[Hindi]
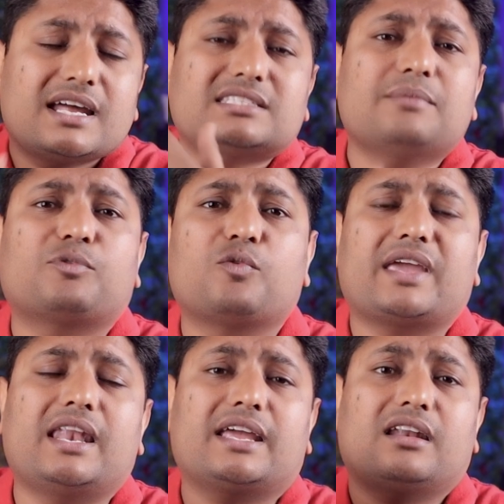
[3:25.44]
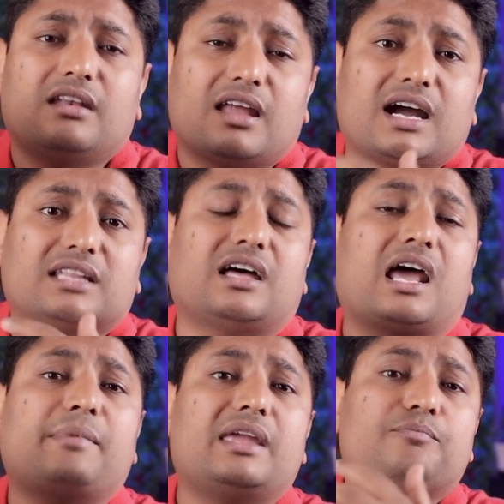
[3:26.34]
गियर्स इंप्रूव किया लेकिन
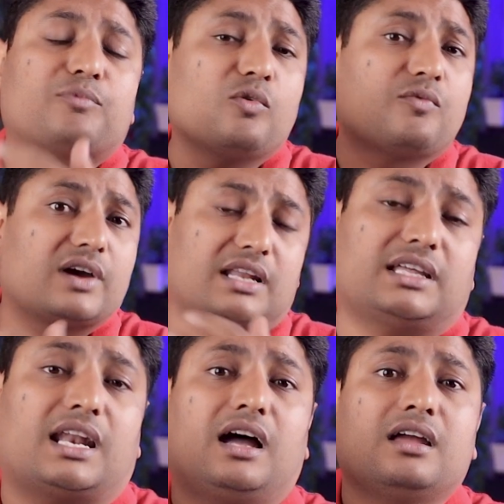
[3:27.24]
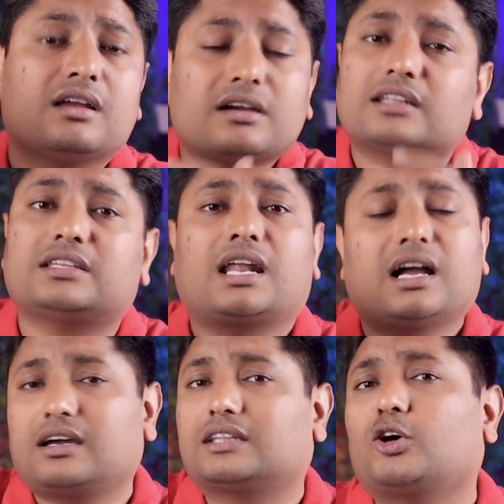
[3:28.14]
लगातार मैं इम्प्रूव करता रहा करता
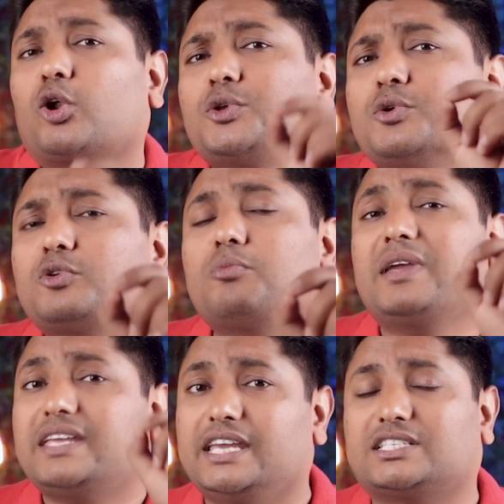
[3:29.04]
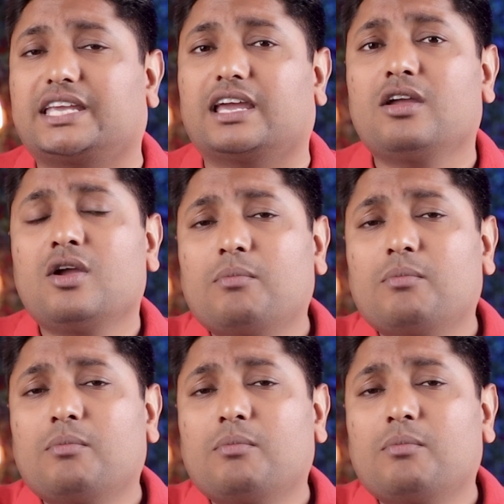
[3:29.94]
रहा करता रहा और यूट्यूब में यही चाहिए